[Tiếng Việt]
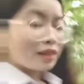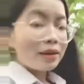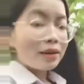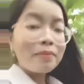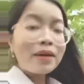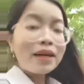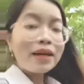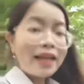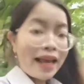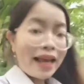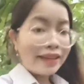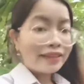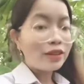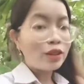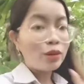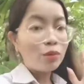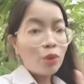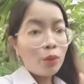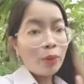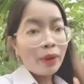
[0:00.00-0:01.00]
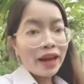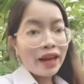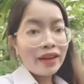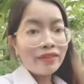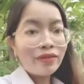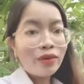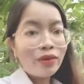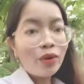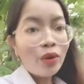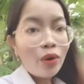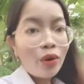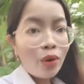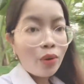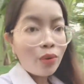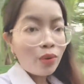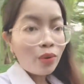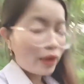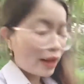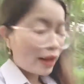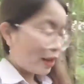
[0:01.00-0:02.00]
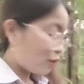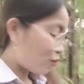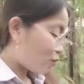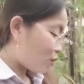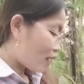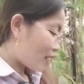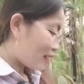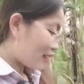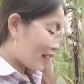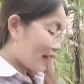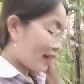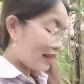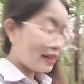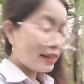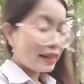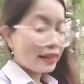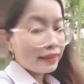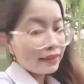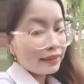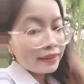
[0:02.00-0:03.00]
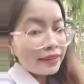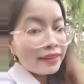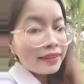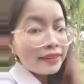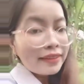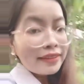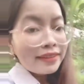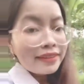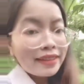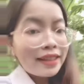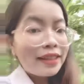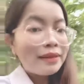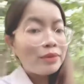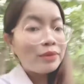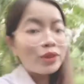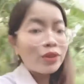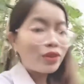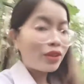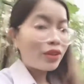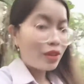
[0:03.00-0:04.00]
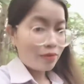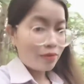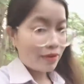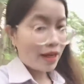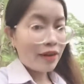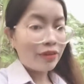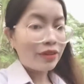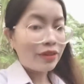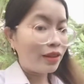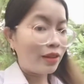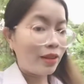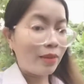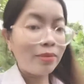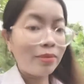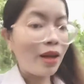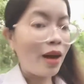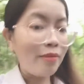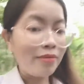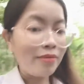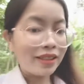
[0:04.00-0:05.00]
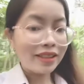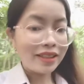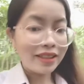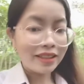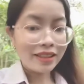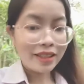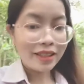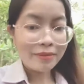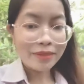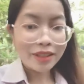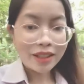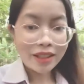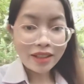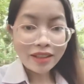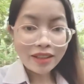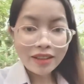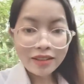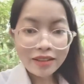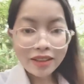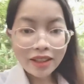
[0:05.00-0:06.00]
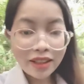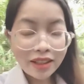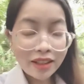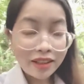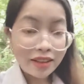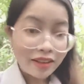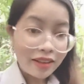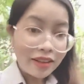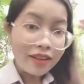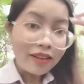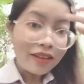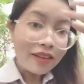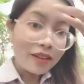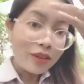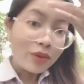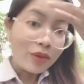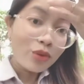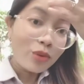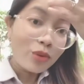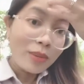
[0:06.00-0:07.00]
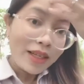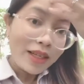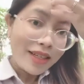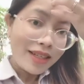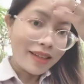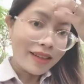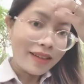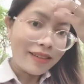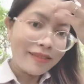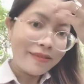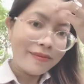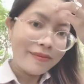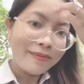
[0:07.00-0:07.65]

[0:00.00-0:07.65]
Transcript: em mới đạt được 1.000 follow ngày hôm qua nay hả em chưa có đồng nào từ tớp tớp này chứ em chỉ có tiền từ à, youtube hả